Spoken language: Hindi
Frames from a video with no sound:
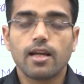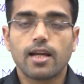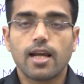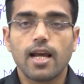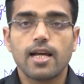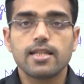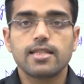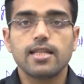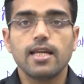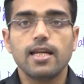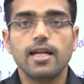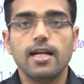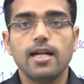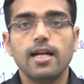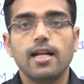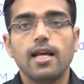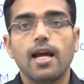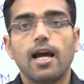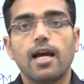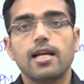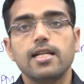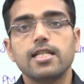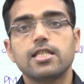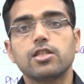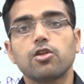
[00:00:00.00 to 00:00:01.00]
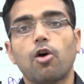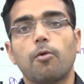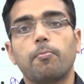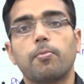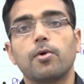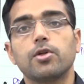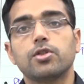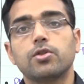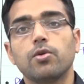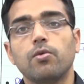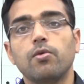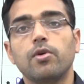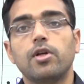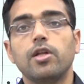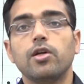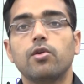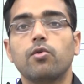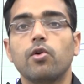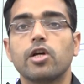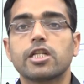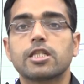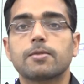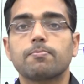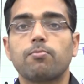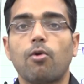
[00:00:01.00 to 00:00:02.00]
कैसे इंडिया इस अपॉर्चुनिटी
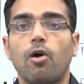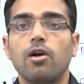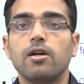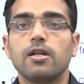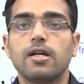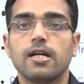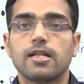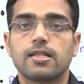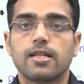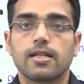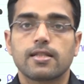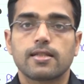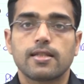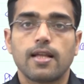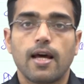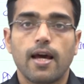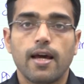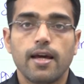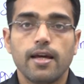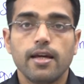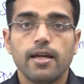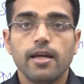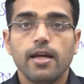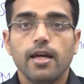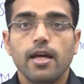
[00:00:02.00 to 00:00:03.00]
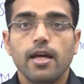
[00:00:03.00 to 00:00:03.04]
को एक्सप्लॉयट कर सकता है